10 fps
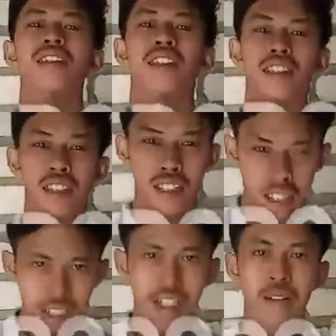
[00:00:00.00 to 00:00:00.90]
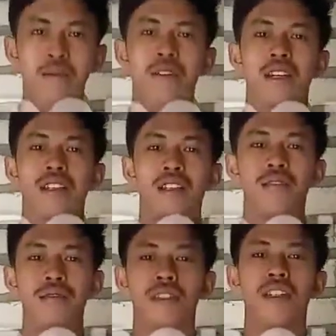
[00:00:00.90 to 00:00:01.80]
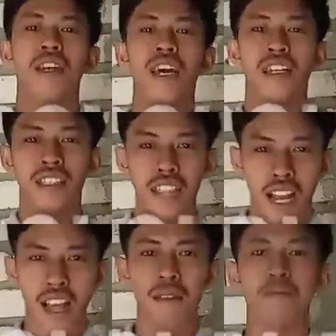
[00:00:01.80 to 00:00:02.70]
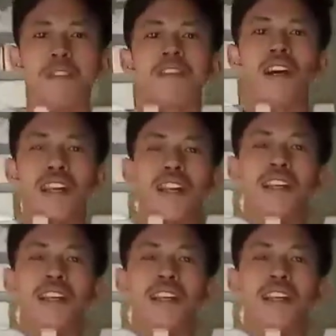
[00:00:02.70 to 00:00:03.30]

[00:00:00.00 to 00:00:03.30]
di channel Gila Bola TV Salam